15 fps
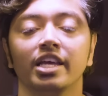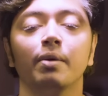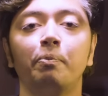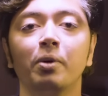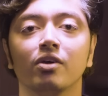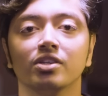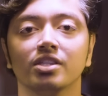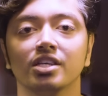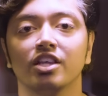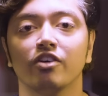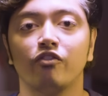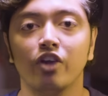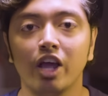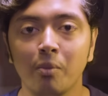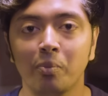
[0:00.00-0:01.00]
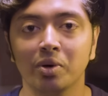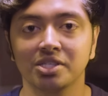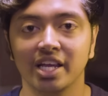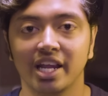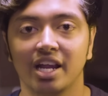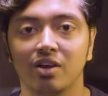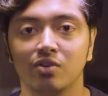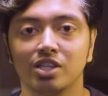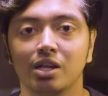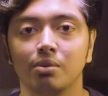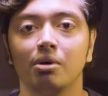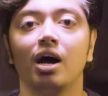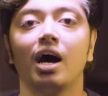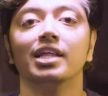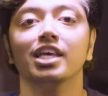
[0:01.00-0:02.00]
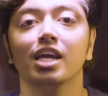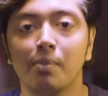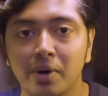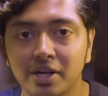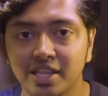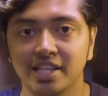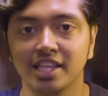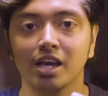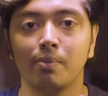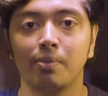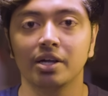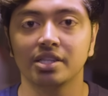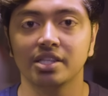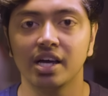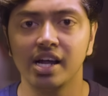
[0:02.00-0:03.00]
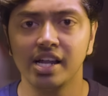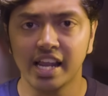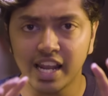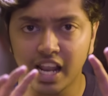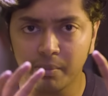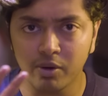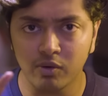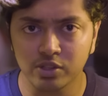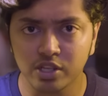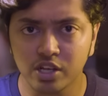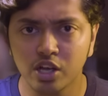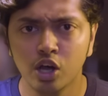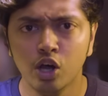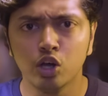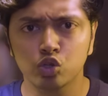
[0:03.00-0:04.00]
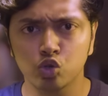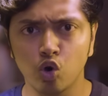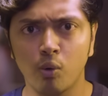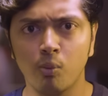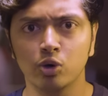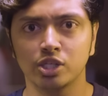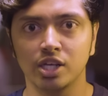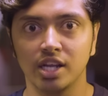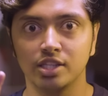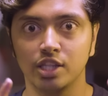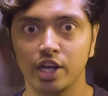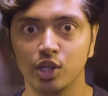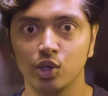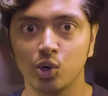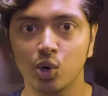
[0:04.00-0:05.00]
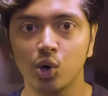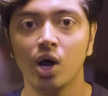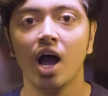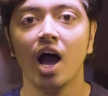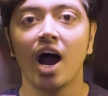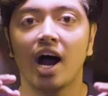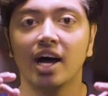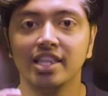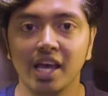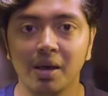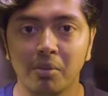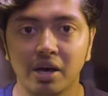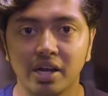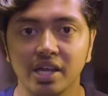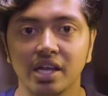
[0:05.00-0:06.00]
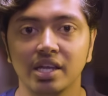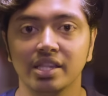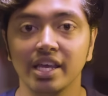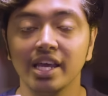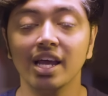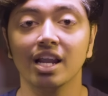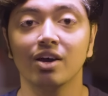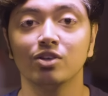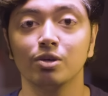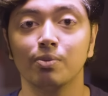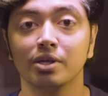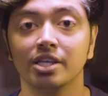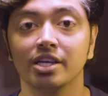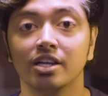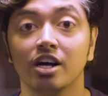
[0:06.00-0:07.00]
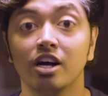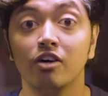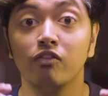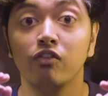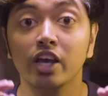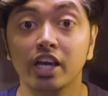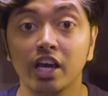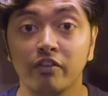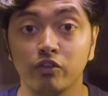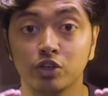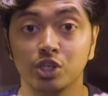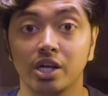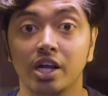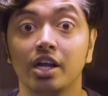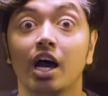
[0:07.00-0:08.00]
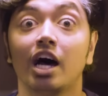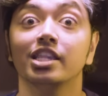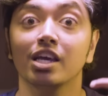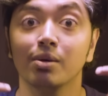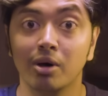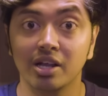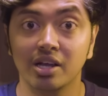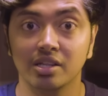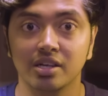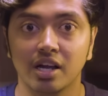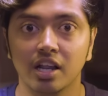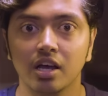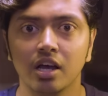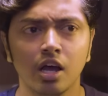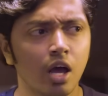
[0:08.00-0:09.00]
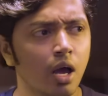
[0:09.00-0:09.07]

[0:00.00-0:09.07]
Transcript: எப்படி வந்து இந்த ஃப்ரேம் பர் செகண்டை வந்து நம்ம அதிகப்படுத்த அதிகப்படுத்த எல்லாமே வந்து ஸ்லோ மோஷனில் தெரியுதோ அதே மாதிரி இந்த ஈகளுக்கு வந்து பார்த்தீங்கன்னா ஃப்ளிக்கர் ஃபியூஷன் ரேட் அதிகமாக இருக்கிறதுனால